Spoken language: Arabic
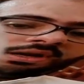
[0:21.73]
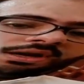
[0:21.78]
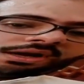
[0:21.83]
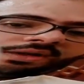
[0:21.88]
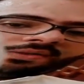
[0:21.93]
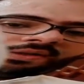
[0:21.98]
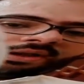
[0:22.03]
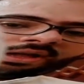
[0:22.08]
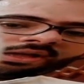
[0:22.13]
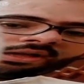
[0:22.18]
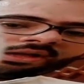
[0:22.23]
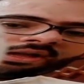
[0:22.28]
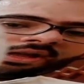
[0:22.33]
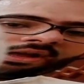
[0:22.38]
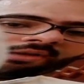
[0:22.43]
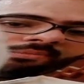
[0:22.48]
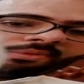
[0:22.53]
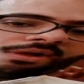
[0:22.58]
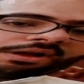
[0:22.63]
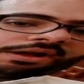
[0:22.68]
هذه العينة
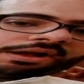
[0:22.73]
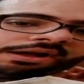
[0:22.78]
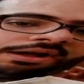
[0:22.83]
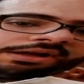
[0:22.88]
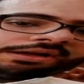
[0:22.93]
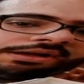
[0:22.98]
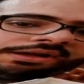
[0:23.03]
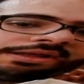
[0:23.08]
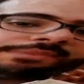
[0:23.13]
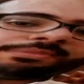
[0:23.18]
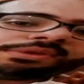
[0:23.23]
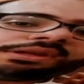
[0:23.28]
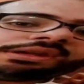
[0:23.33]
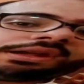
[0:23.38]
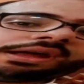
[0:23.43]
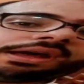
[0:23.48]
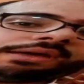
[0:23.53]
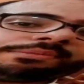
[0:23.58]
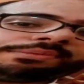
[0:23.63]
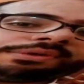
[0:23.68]
عبارة عن نمل
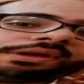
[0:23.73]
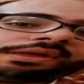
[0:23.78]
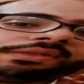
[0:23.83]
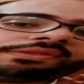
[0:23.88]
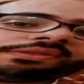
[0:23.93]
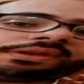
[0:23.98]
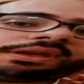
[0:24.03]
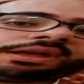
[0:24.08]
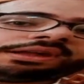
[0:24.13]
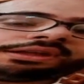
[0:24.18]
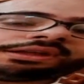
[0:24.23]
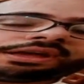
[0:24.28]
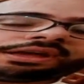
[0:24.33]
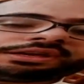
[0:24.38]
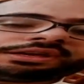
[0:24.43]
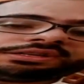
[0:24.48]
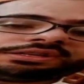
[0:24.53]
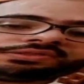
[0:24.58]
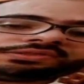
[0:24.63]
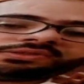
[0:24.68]
أبيض كان
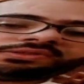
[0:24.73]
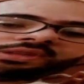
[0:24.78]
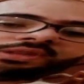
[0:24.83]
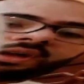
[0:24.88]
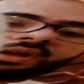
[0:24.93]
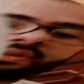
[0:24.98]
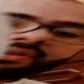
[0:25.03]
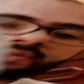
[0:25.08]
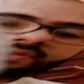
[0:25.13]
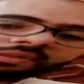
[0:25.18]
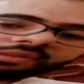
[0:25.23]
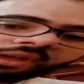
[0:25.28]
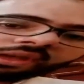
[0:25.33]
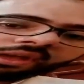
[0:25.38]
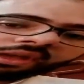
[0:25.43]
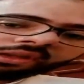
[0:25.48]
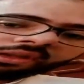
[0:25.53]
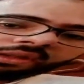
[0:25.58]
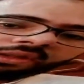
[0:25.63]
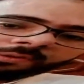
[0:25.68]
يعيش تحت
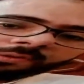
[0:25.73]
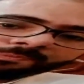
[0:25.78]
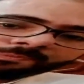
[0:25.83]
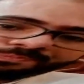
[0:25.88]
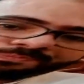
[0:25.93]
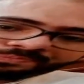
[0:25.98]
يعني